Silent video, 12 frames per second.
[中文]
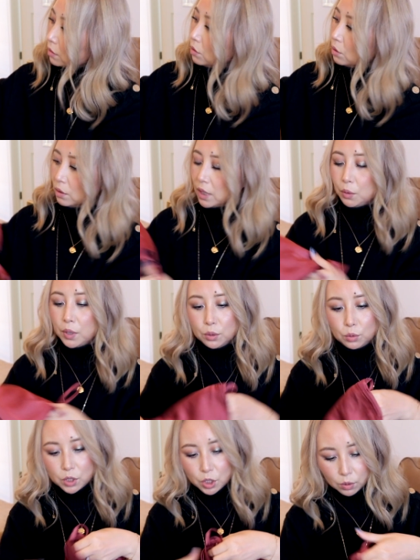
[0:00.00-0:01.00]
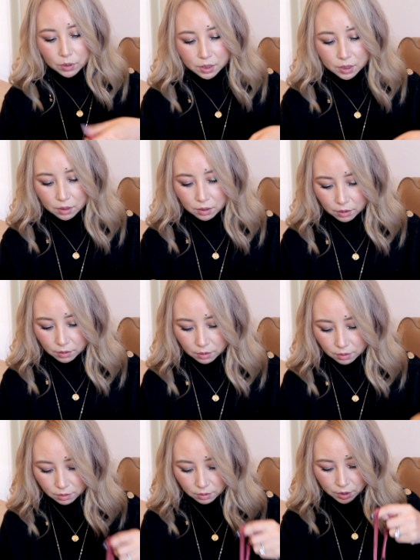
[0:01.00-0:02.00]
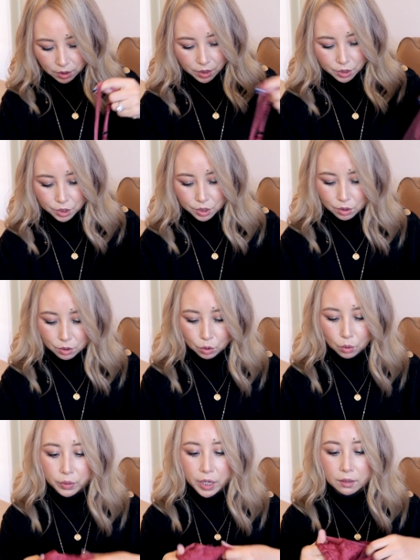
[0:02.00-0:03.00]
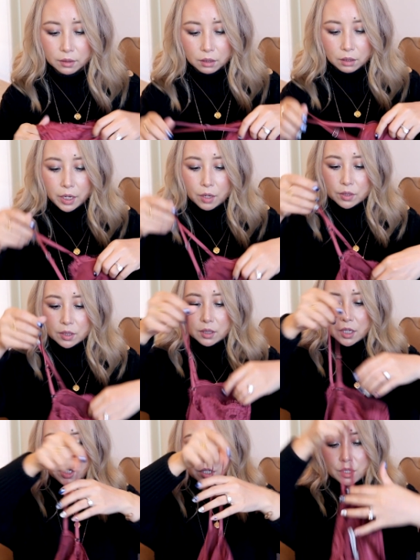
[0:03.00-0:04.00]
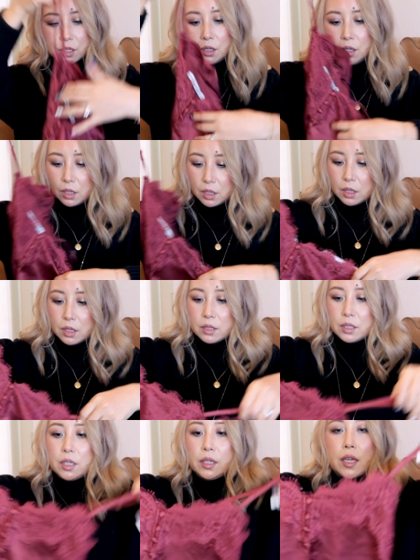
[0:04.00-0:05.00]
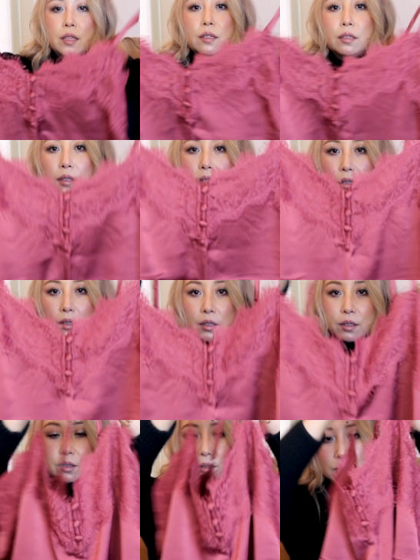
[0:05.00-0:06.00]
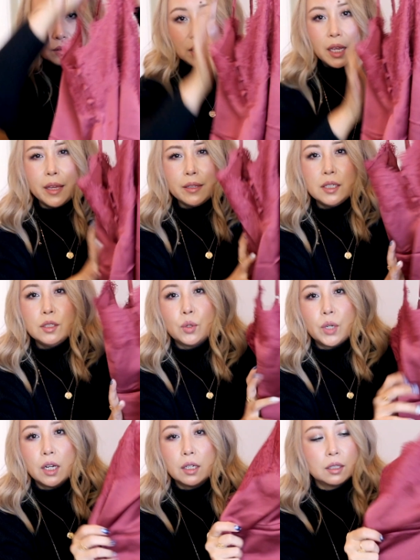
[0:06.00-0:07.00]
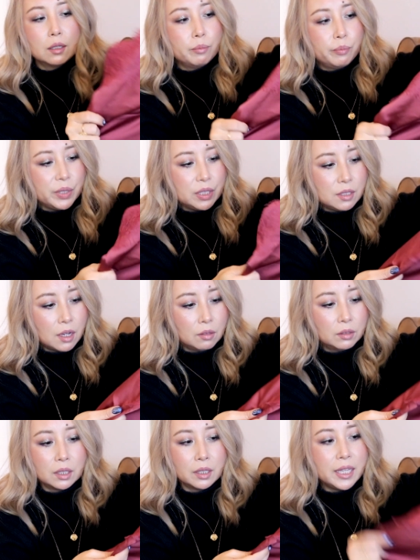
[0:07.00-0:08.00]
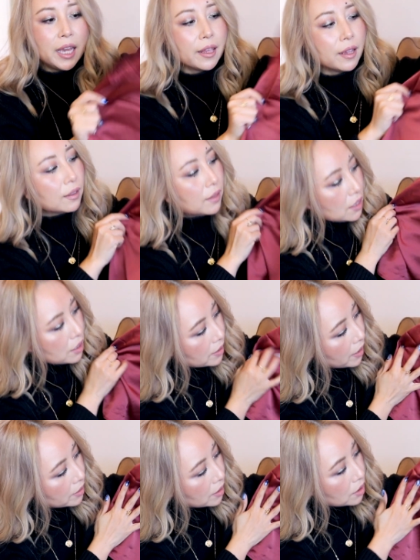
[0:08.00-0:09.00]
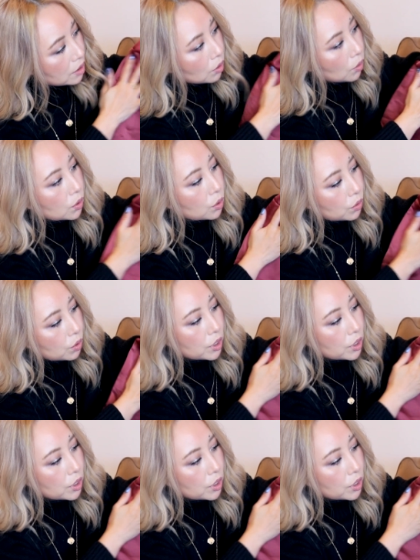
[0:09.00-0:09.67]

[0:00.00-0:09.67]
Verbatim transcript: 就赶快多收了几个。这也是同样的料子，但是是这个颜色的，在镜头上可能比较的艳啊，但是在现实生活中就